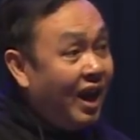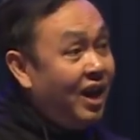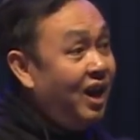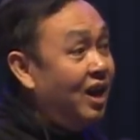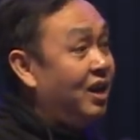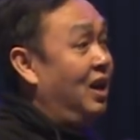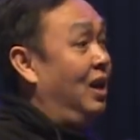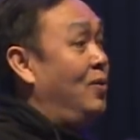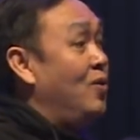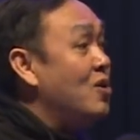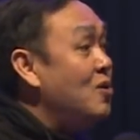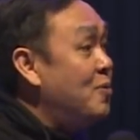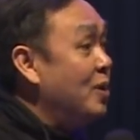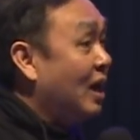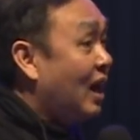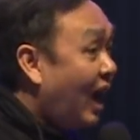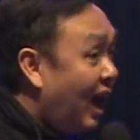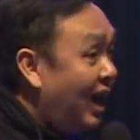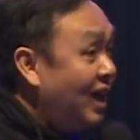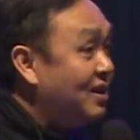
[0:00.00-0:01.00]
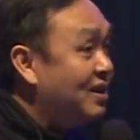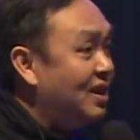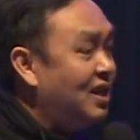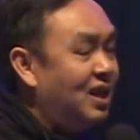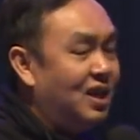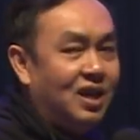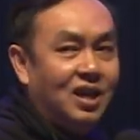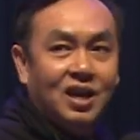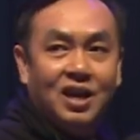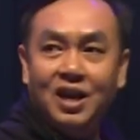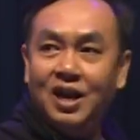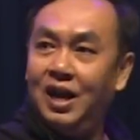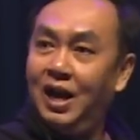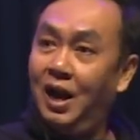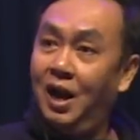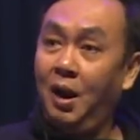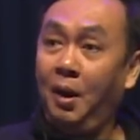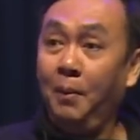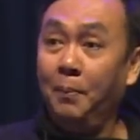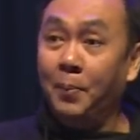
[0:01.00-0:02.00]
kayak gitu diberkati.
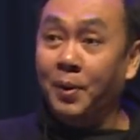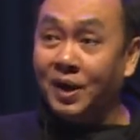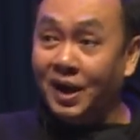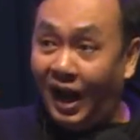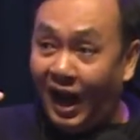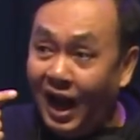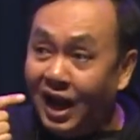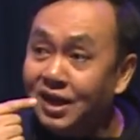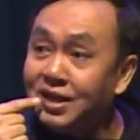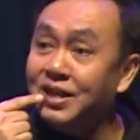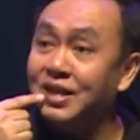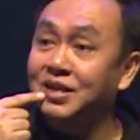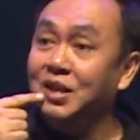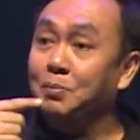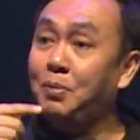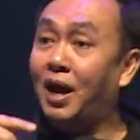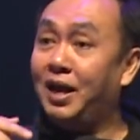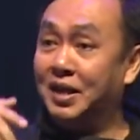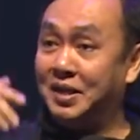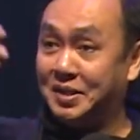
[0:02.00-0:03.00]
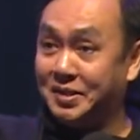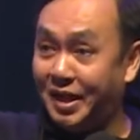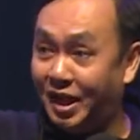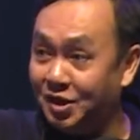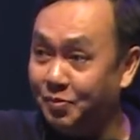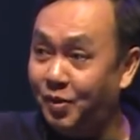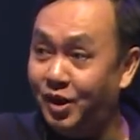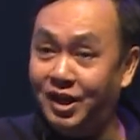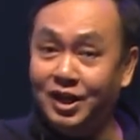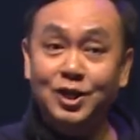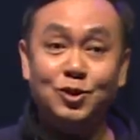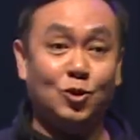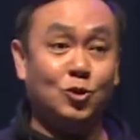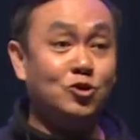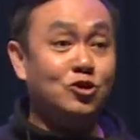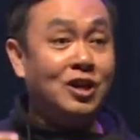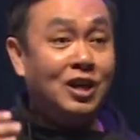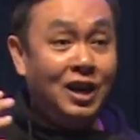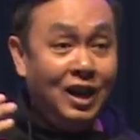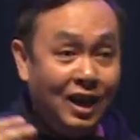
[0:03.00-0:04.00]
Berarti di balik statement itu
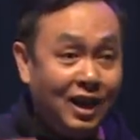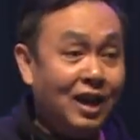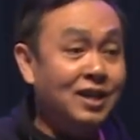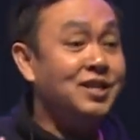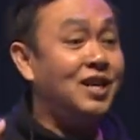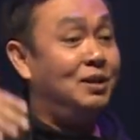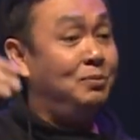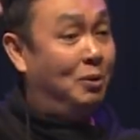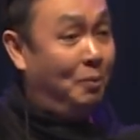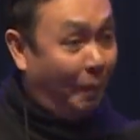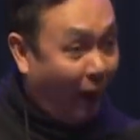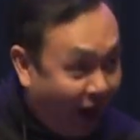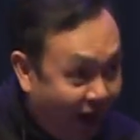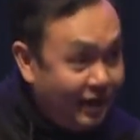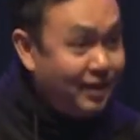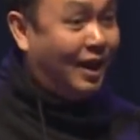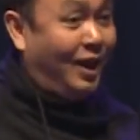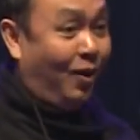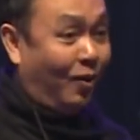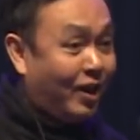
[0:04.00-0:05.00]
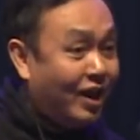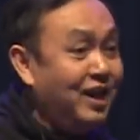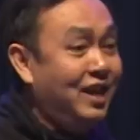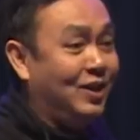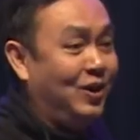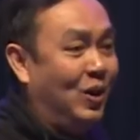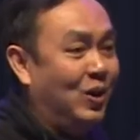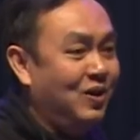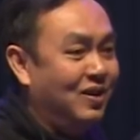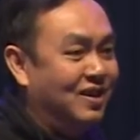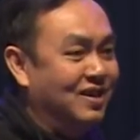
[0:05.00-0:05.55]
saudara ngerasa lebih baik dari orang itu.